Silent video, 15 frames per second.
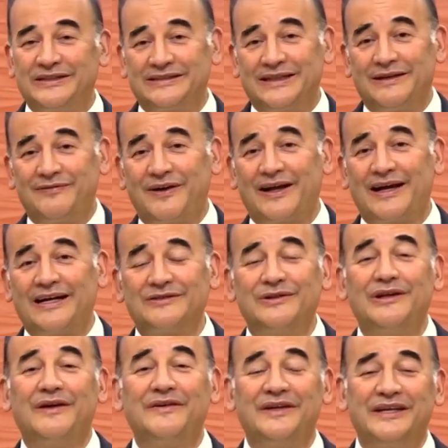La
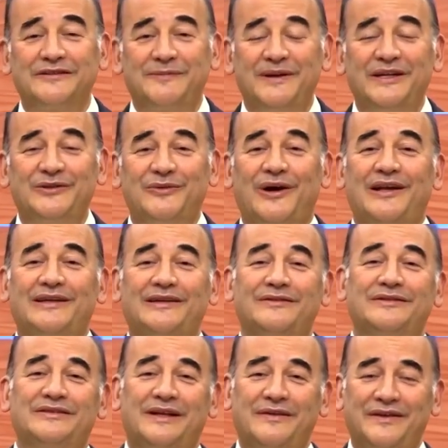distruzione della vita
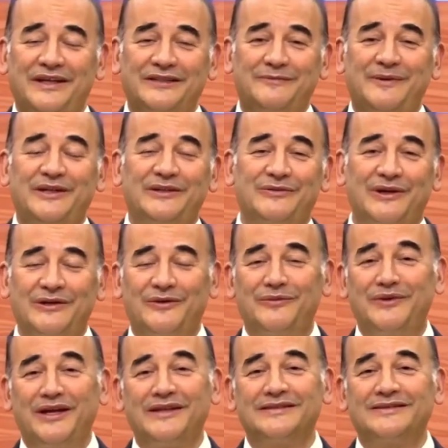spirituale.
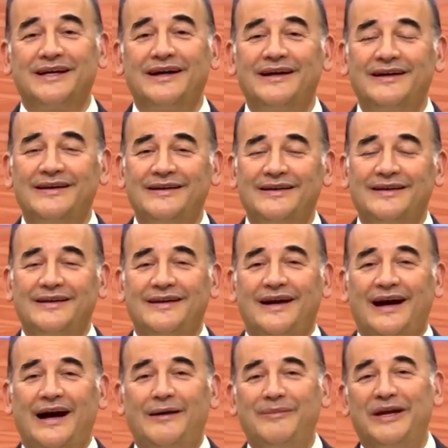La nostra vita
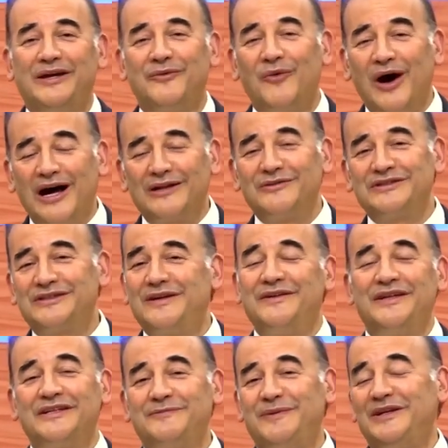spirituale
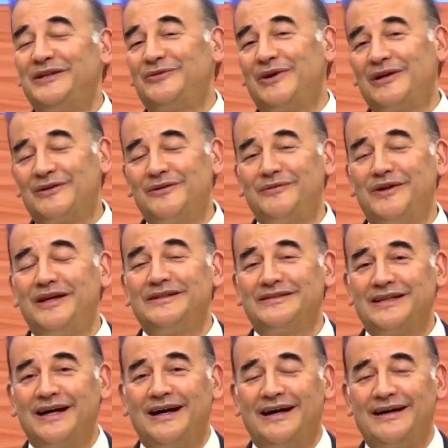inizia ad
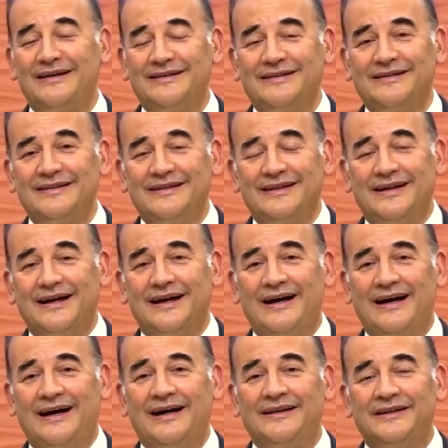affievolirsi,
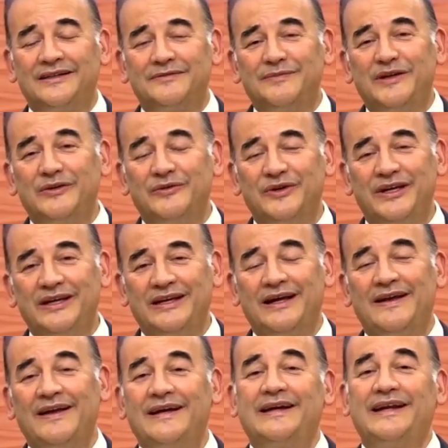a
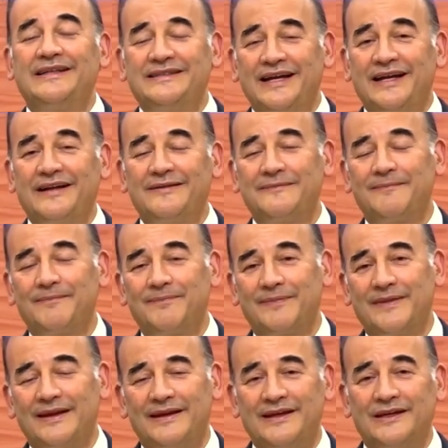ridursi, a
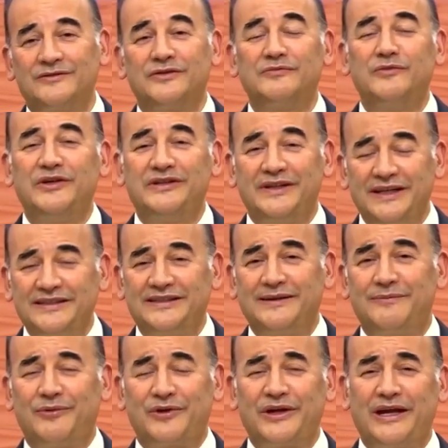decrescere.
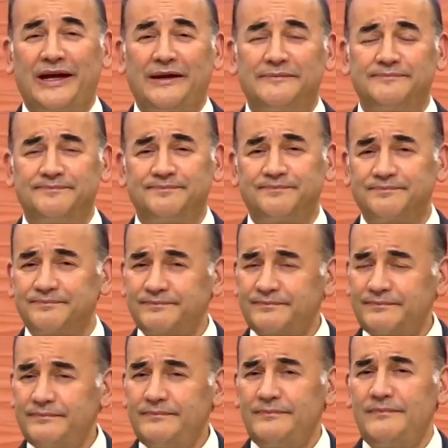Questo è triste